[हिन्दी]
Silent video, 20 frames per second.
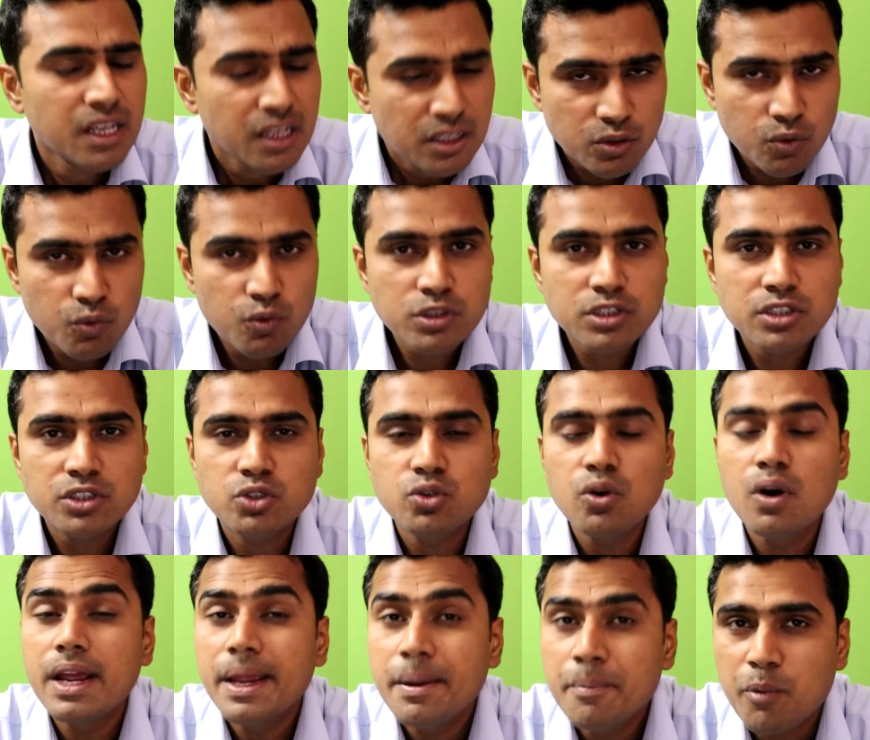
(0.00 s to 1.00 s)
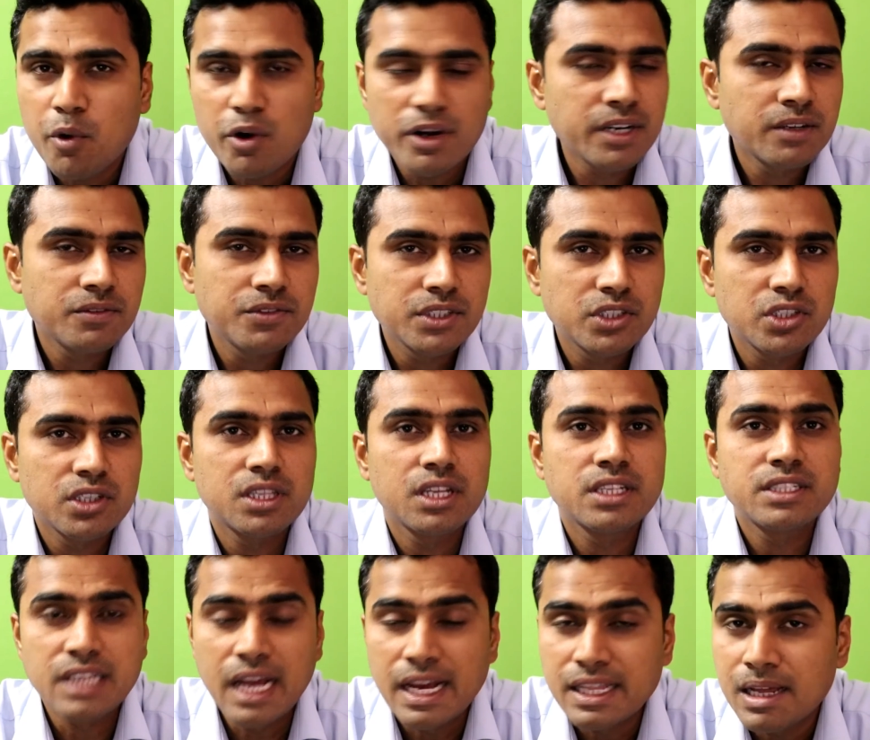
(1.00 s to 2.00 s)
तो वो जो इंपॉर्टेंट फीचर थे
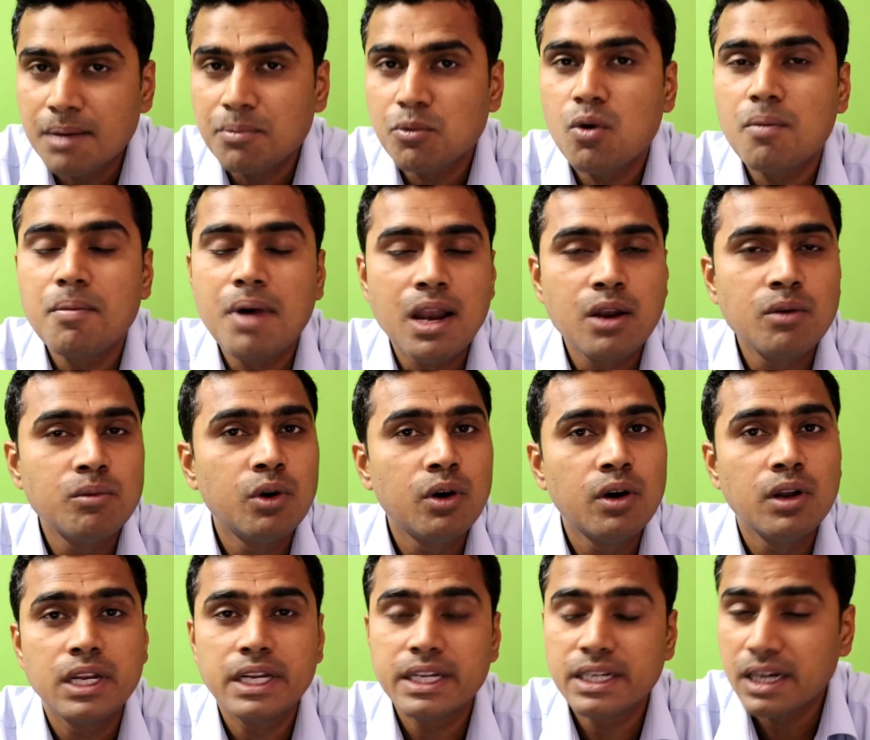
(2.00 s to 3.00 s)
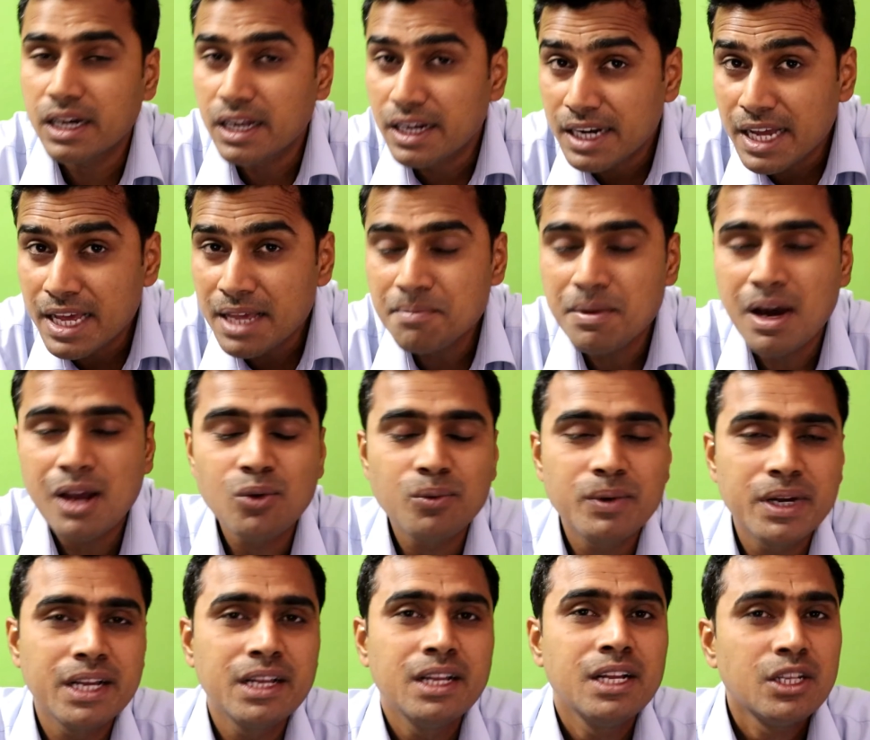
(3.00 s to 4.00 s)
शायद आपको मालूम हो लेकिन अगर नहीं मालूम
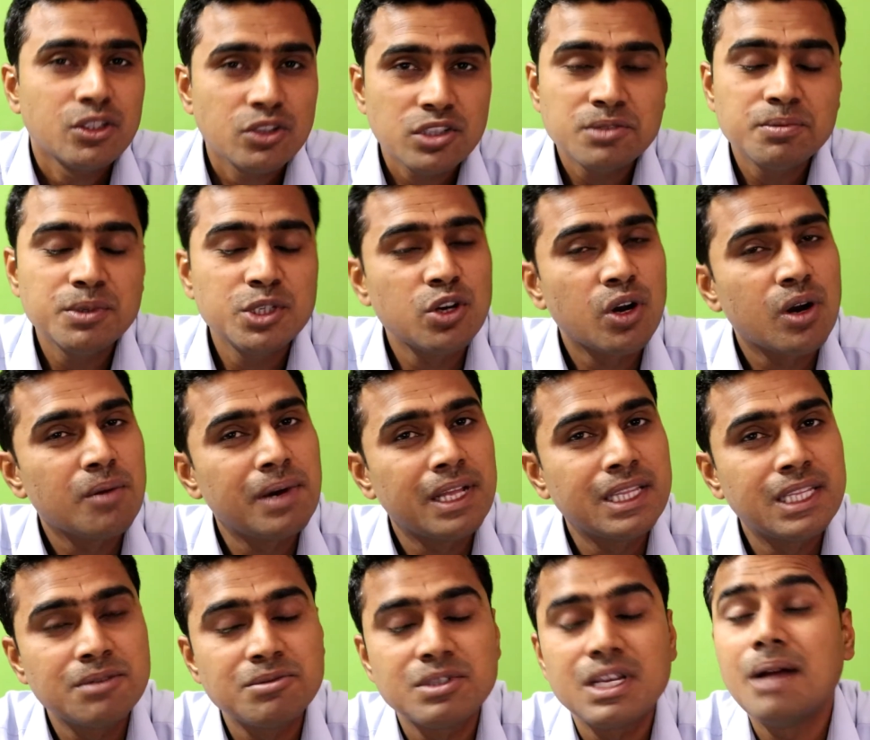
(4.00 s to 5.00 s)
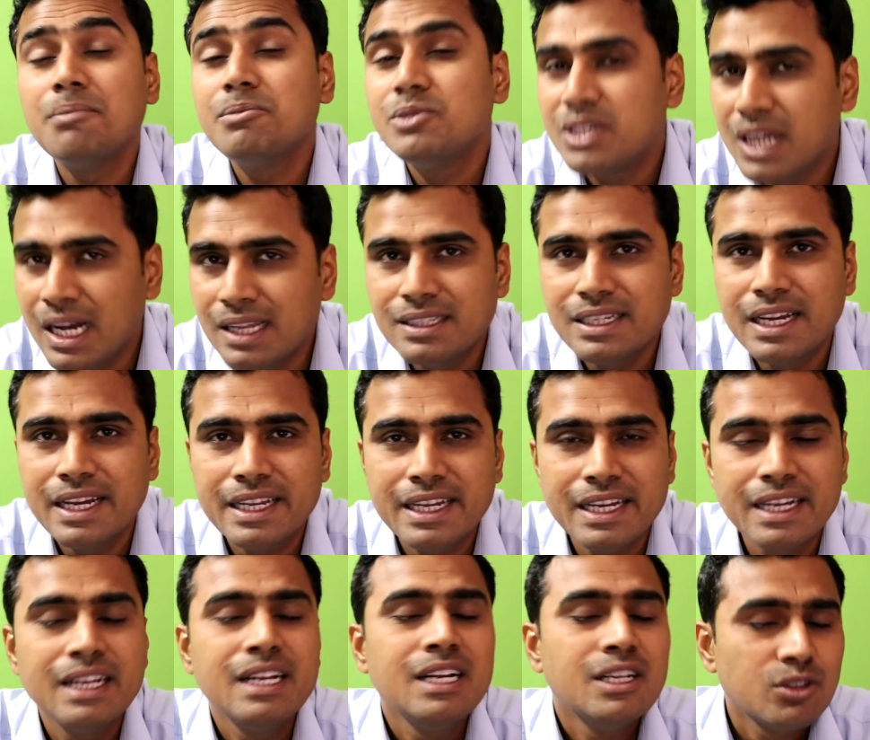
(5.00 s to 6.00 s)
है तो इस वीडियो के माध्यम से आप जान जाएंगे
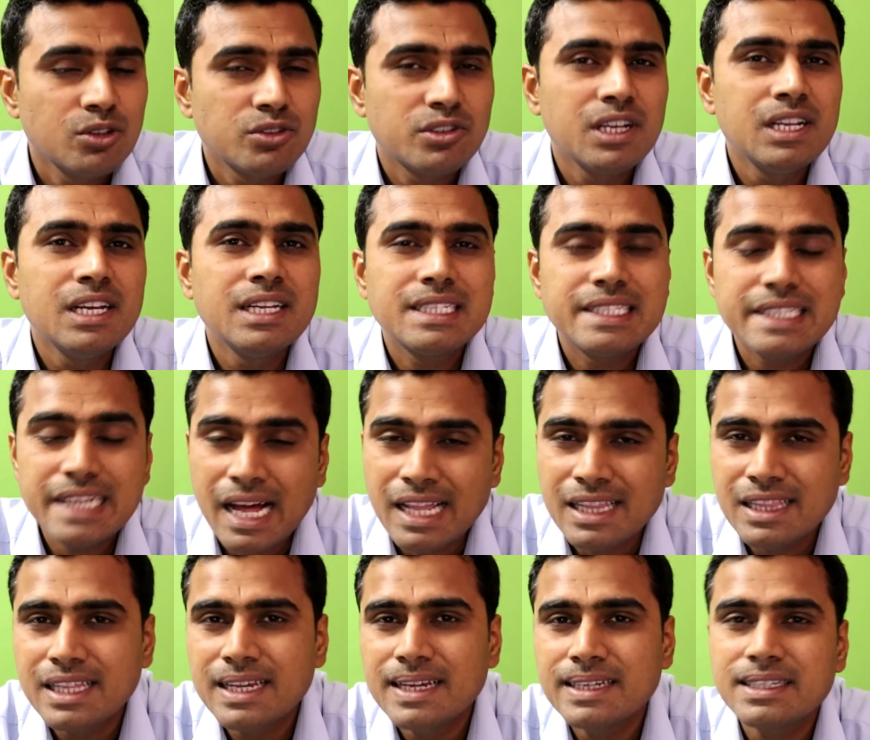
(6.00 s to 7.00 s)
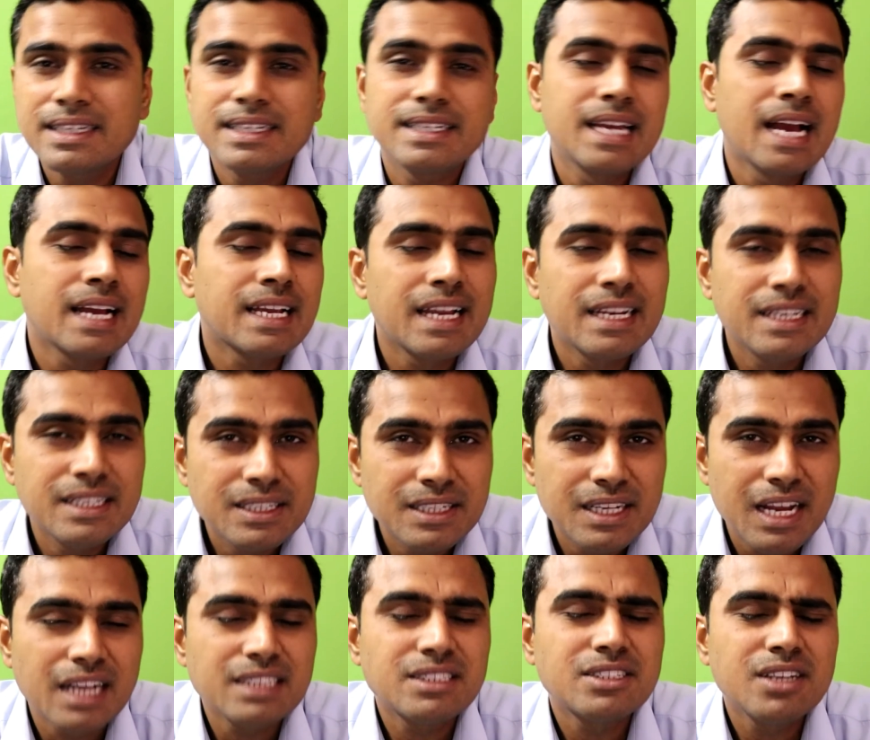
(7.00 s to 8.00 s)
तो चलिए जानते हैं कि क्या क्या
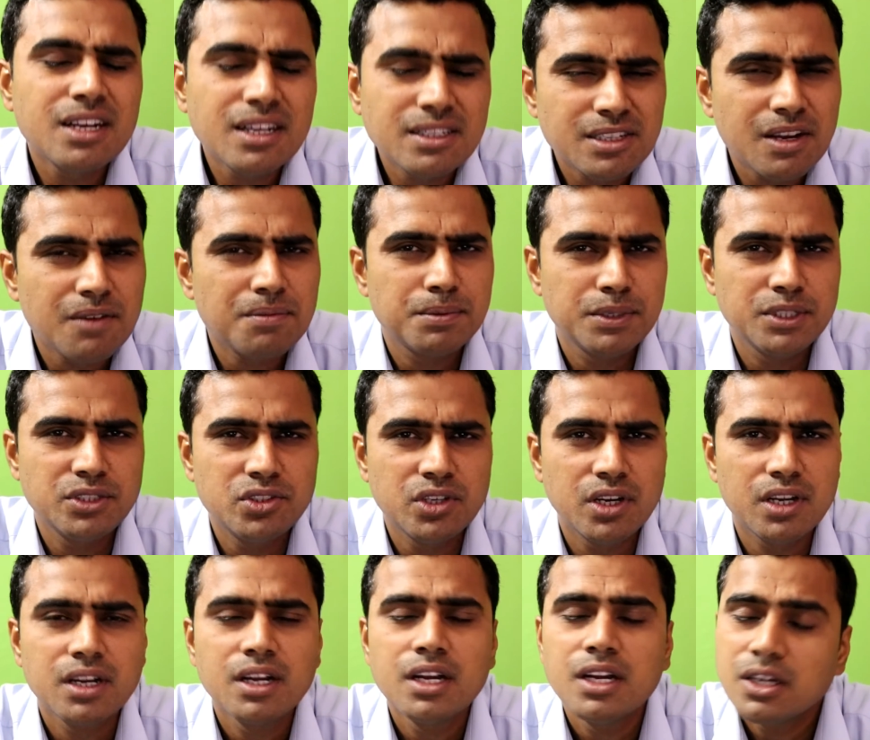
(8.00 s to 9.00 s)
अच्छा अच्छा फीचर